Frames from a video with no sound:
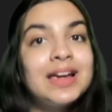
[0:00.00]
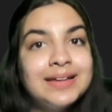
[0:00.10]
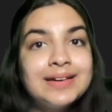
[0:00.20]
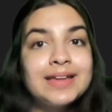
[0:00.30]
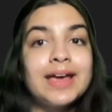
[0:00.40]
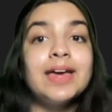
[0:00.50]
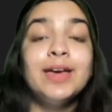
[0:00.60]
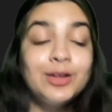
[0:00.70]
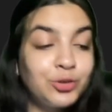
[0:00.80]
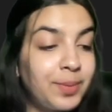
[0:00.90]
क्लियर है
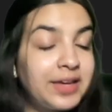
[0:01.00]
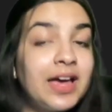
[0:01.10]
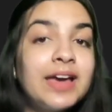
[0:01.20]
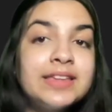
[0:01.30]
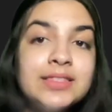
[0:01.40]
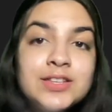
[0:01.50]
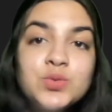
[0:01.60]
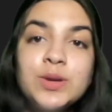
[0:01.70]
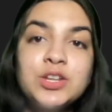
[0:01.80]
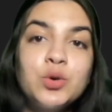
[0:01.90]
तो भैया इन
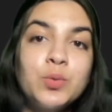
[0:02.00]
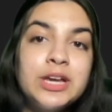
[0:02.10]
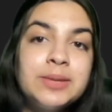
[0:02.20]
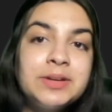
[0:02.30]
दिस वीडियो वील